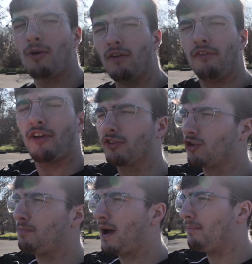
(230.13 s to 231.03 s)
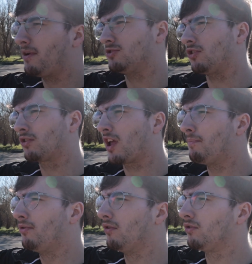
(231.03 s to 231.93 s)
Après on va faire genre pas à pas, genre
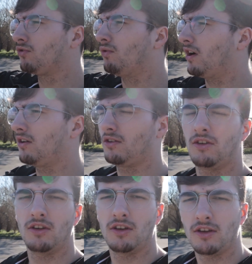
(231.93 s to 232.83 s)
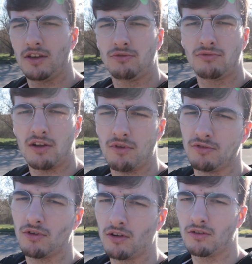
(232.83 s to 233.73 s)
capot, toit et toute la voiture.